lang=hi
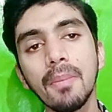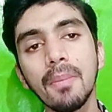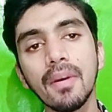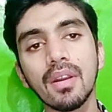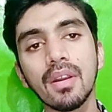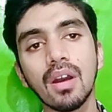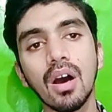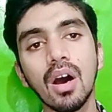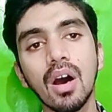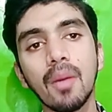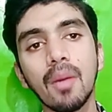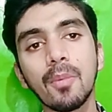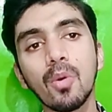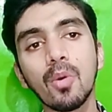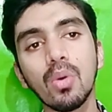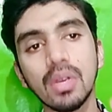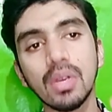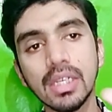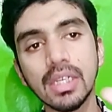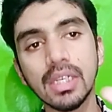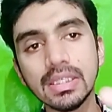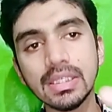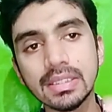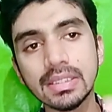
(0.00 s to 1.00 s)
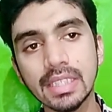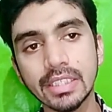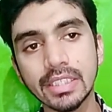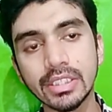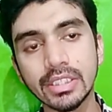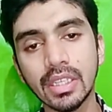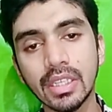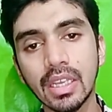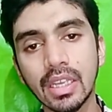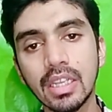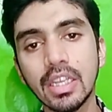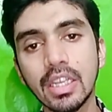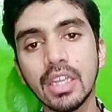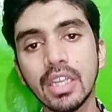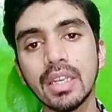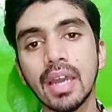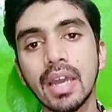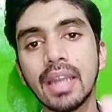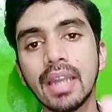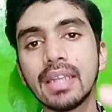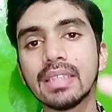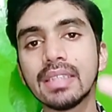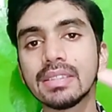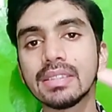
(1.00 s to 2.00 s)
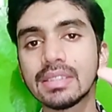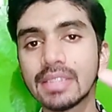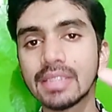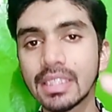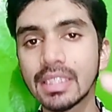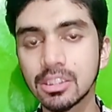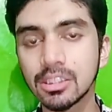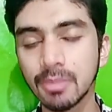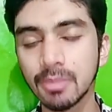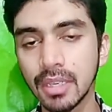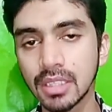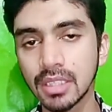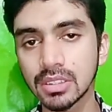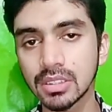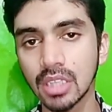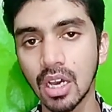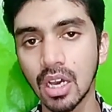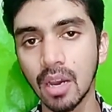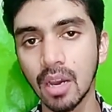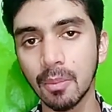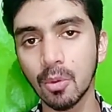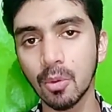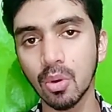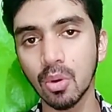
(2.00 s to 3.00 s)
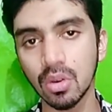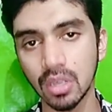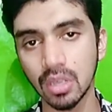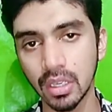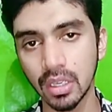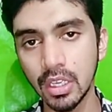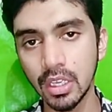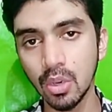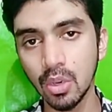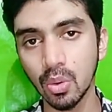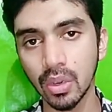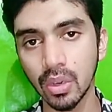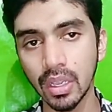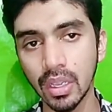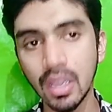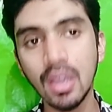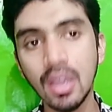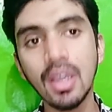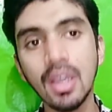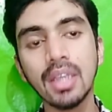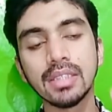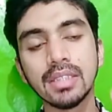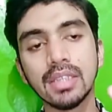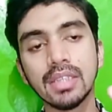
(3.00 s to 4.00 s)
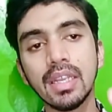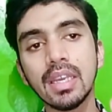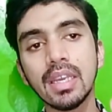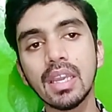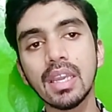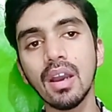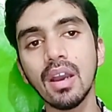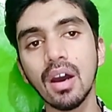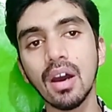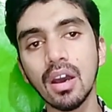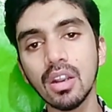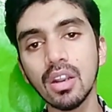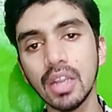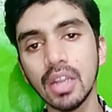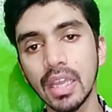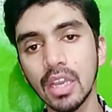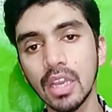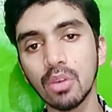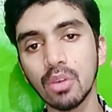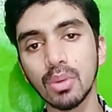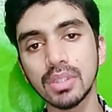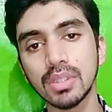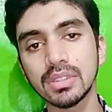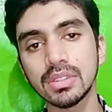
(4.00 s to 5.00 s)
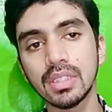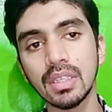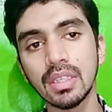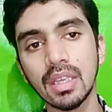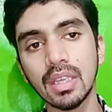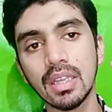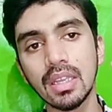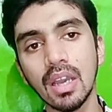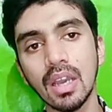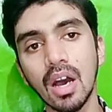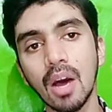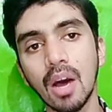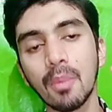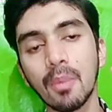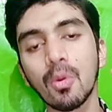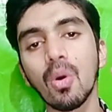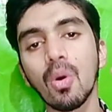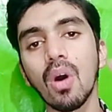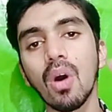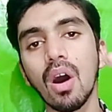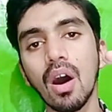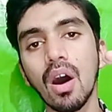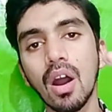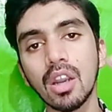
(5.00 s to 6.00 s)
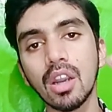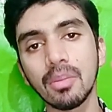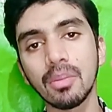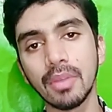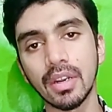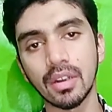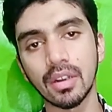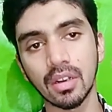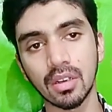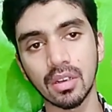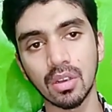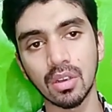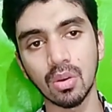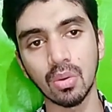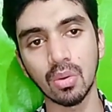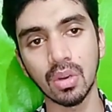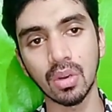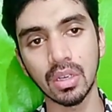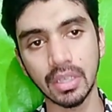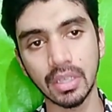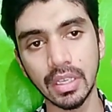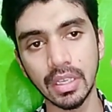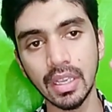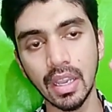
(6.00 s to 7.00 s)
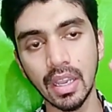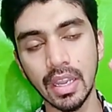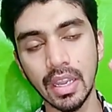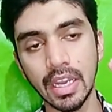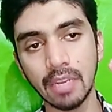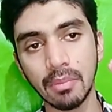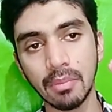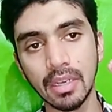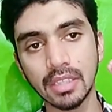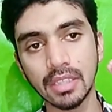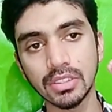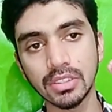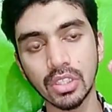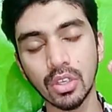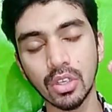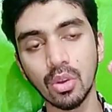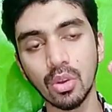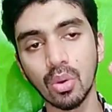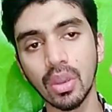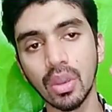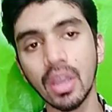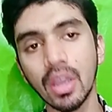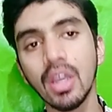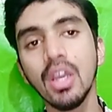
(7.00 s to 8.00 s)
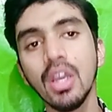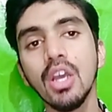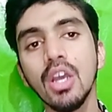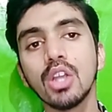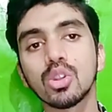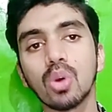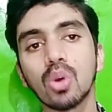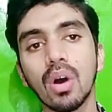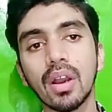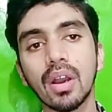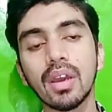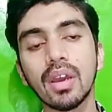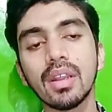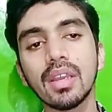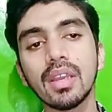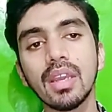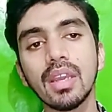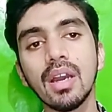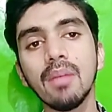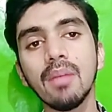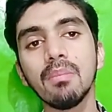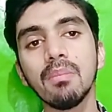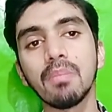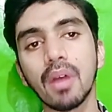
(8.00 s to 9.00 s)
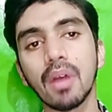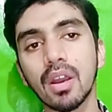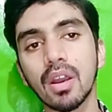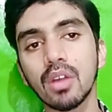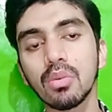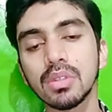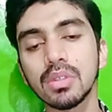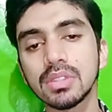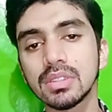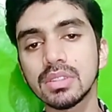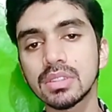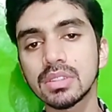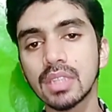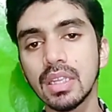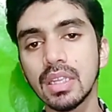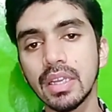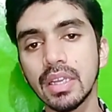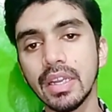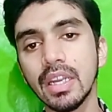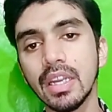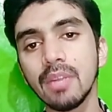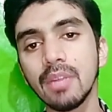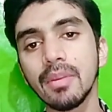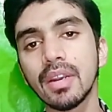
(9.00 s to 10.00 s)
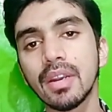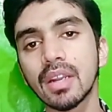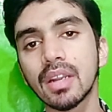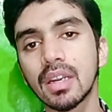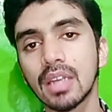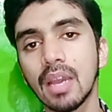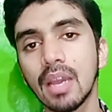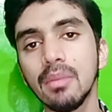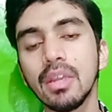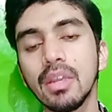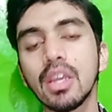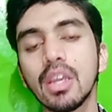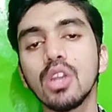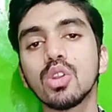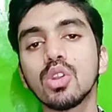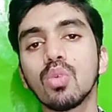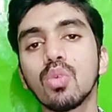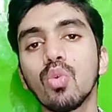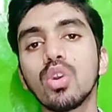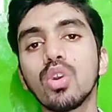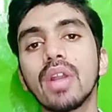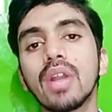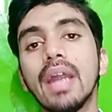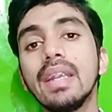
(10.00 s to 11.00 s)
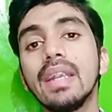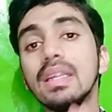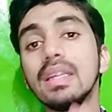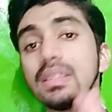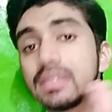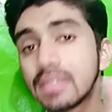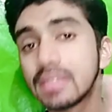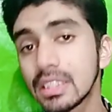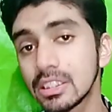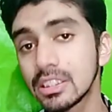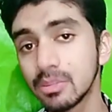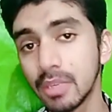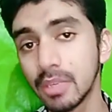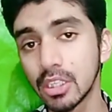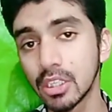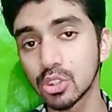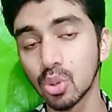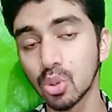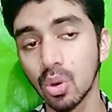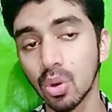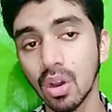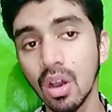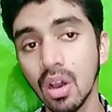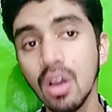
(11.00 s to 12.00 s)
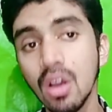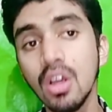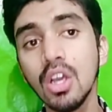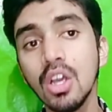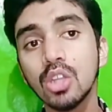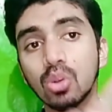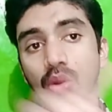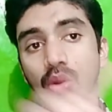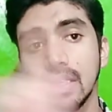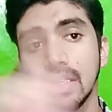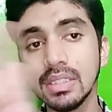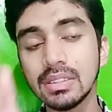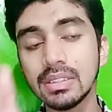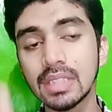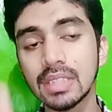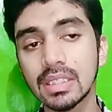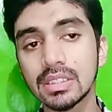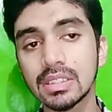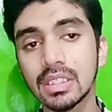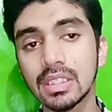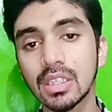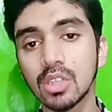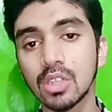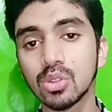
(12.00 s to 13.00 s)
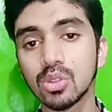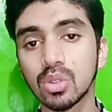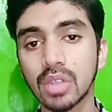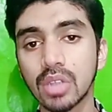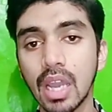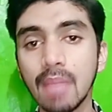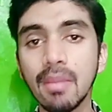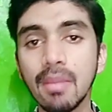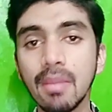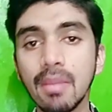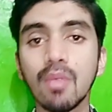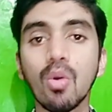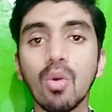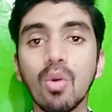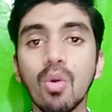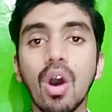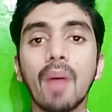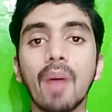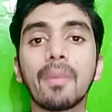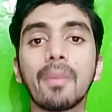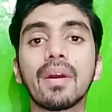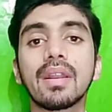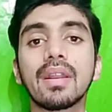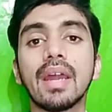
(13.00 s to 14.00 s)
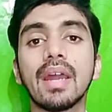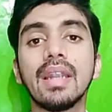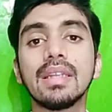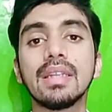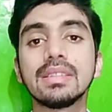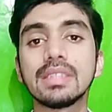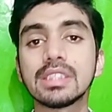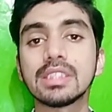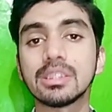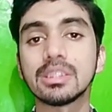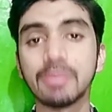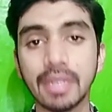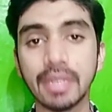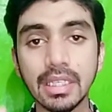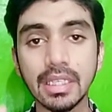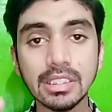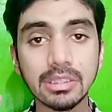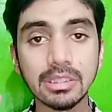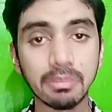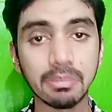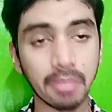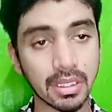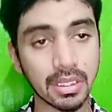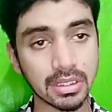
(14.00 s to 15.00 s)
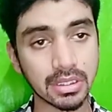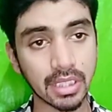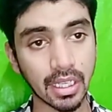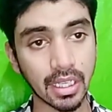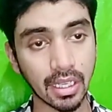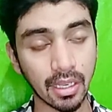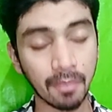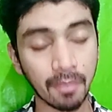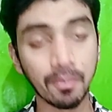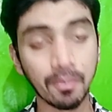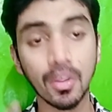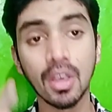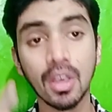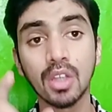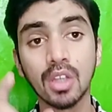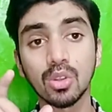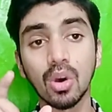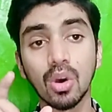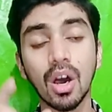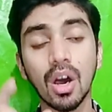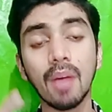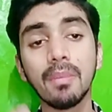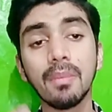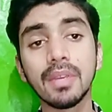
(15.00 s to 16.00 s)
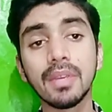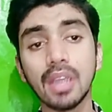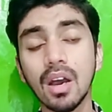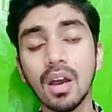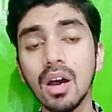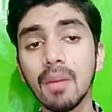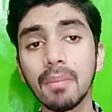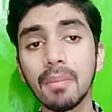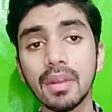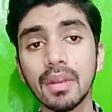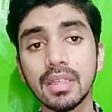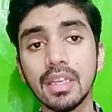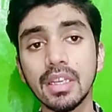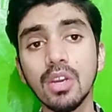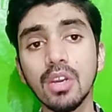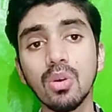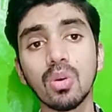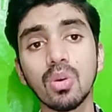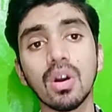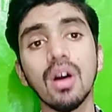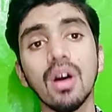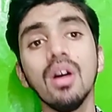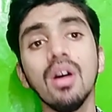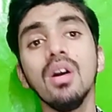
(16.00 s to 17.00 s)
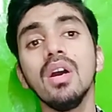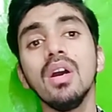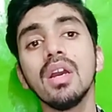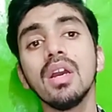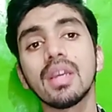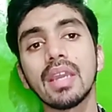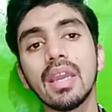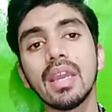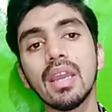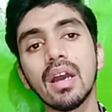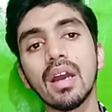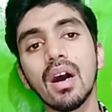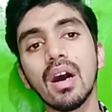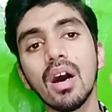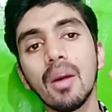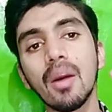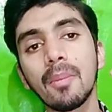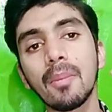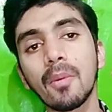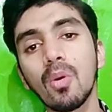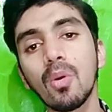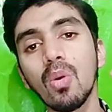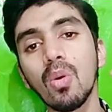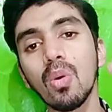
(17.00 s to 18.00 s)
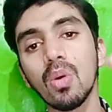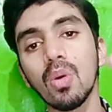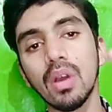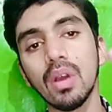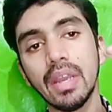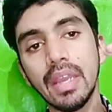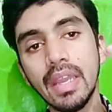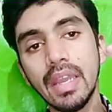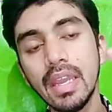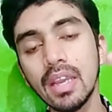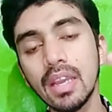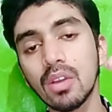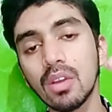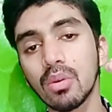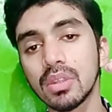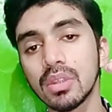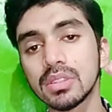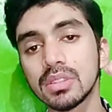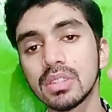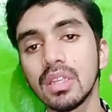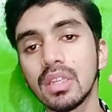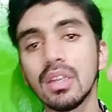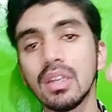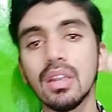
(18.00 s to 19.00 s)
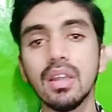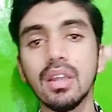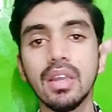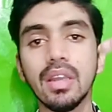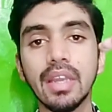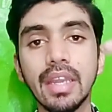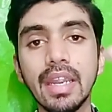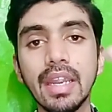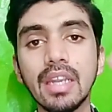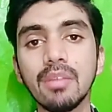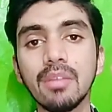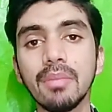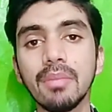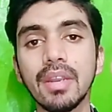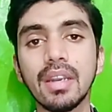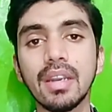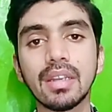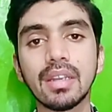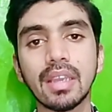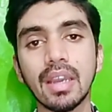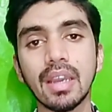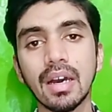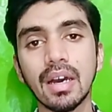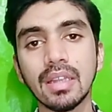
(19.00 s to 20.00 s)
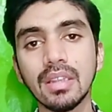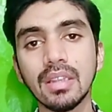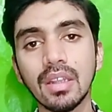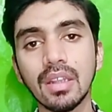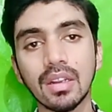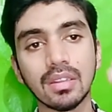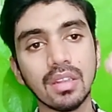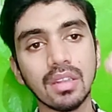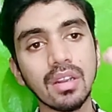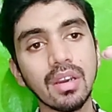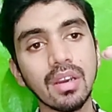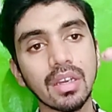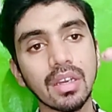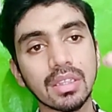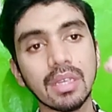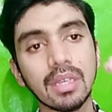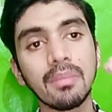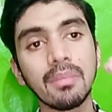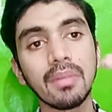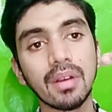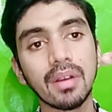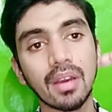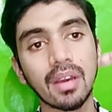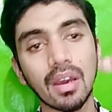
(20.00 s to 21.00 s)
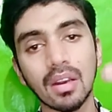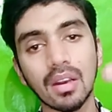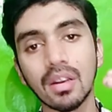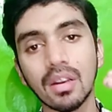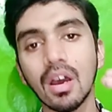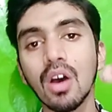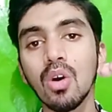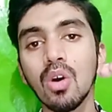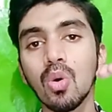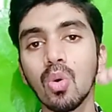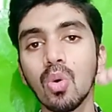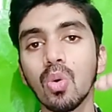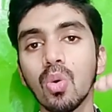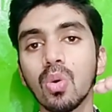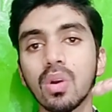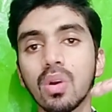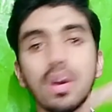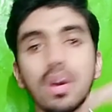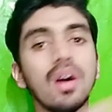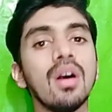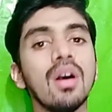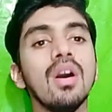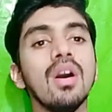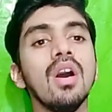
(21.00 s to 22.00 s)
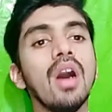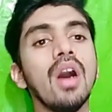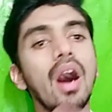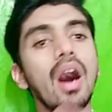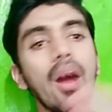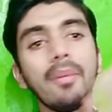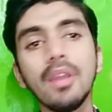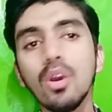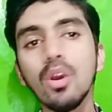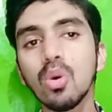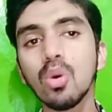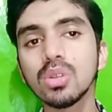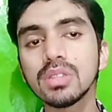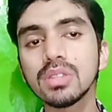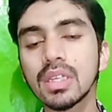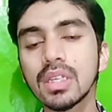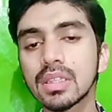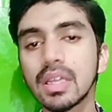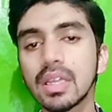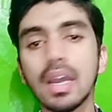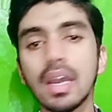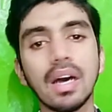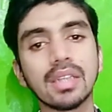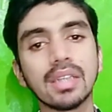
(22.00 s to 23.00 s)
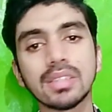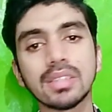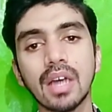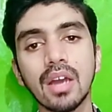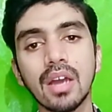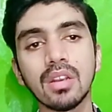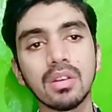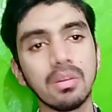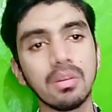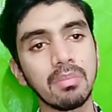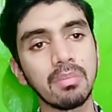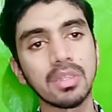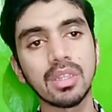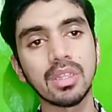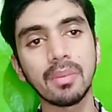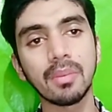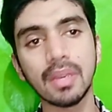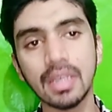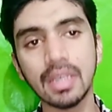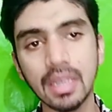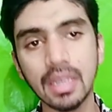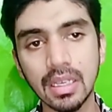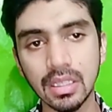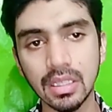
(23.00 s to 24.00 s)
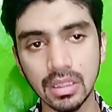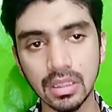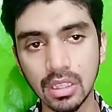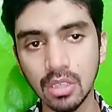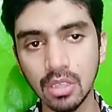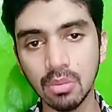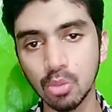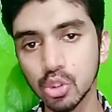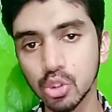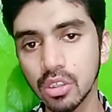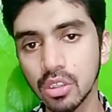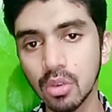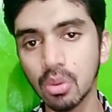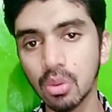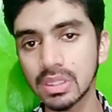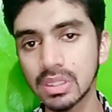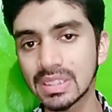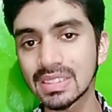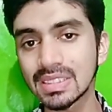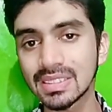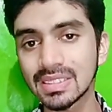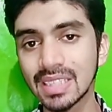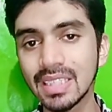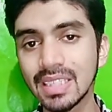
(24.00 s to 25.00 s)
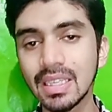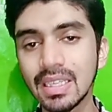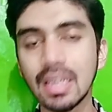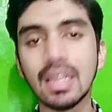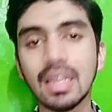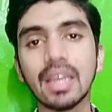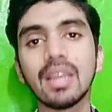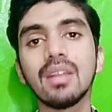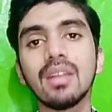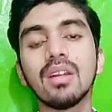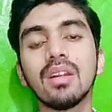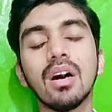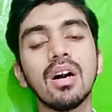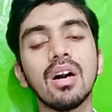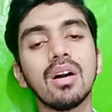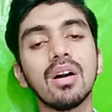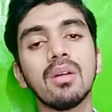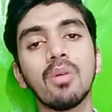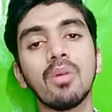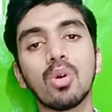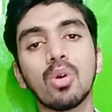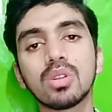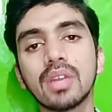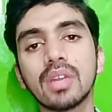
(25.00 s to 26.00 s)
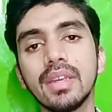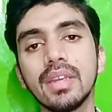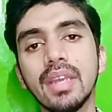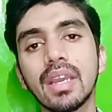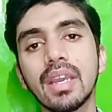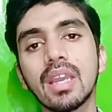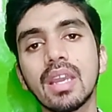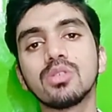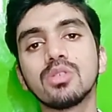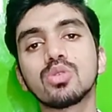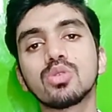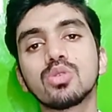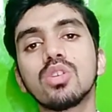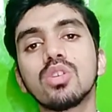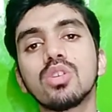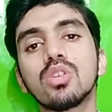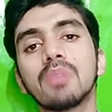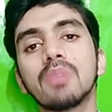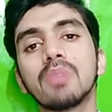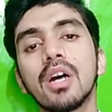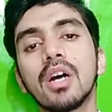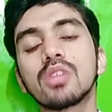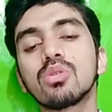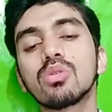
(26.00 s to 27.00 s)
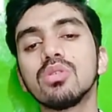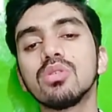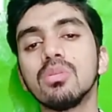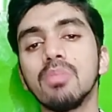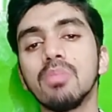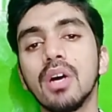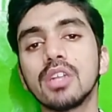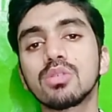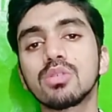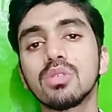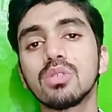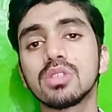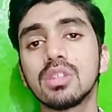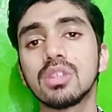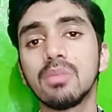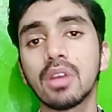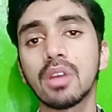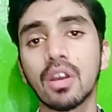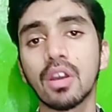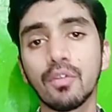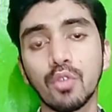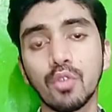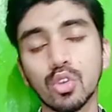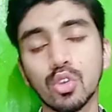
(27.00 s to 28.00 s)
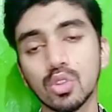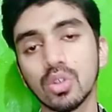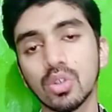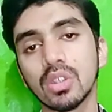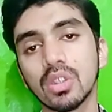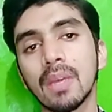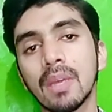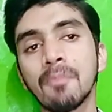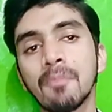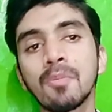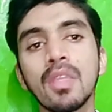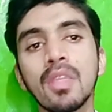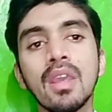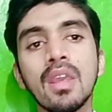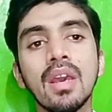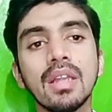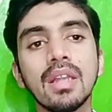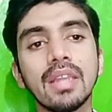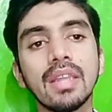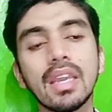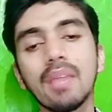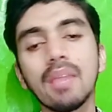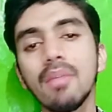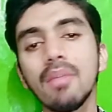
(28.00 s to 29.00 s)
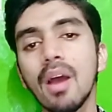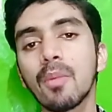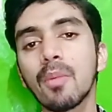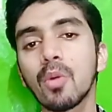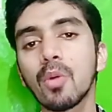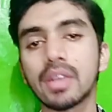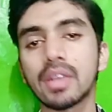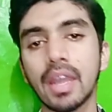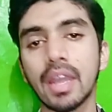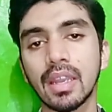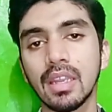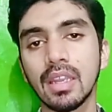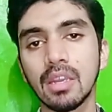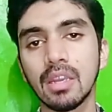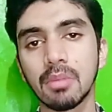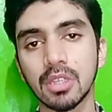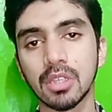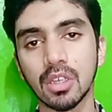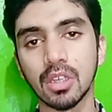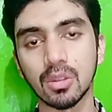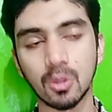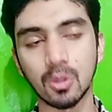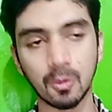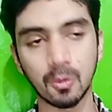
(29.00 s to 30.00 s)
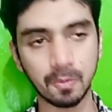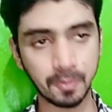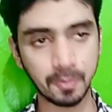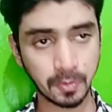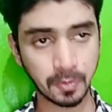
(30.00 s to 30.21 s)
पर आपको इस सेक्शन के लिए नाइन्टी मिनट्स आपको रखने होंगे यानी कि हर एक क्वेश्चन के लिए आपको आठ मिनट रखना होगा ठीक है एट मिनट्स रखने होंगे तो अगर कि हम बारह क्वेश्चन के लिए एट मिनट का टाइम देखें तो वो नाइन्टी मिनट्स होगा तो इस सेक्शन का जो टाइम है वो आपका नाइन्टी मिनट्स बन जाएगा तो अब यहां पर यह होगा कि आपको एक क्वेश्चन एट मिनट के अंदर अंदर ख़त्म करना होगा अब ये हो सकता है आसान मतलब कि ये इतने मुश्किल क्वेश्चंस नहीं है लेकिन आ, होता ये है कि स्टूडेंट बात बास क्वेश्चन में कंफ्यूज हो जाते हैं देखिए मैं आपको एक टेक्निक बताता हूँ